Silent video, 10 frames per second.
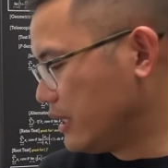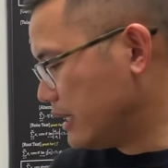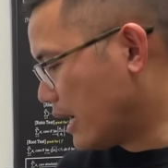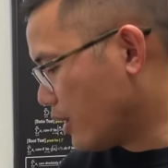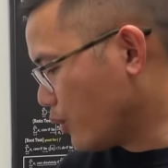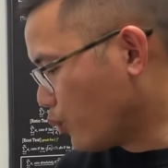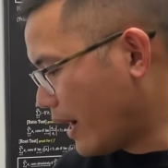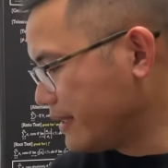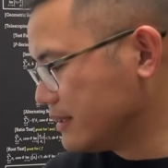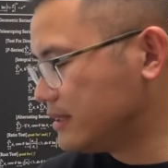然后
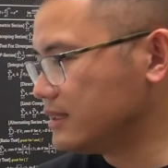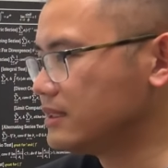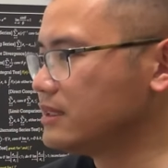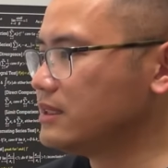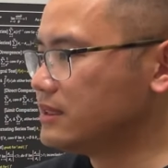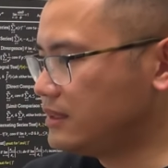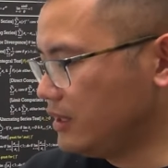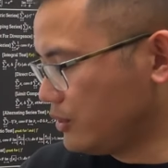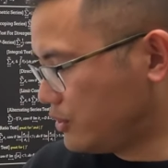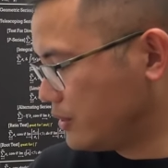y 的值是
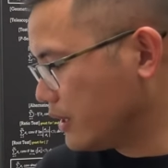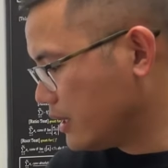sinh，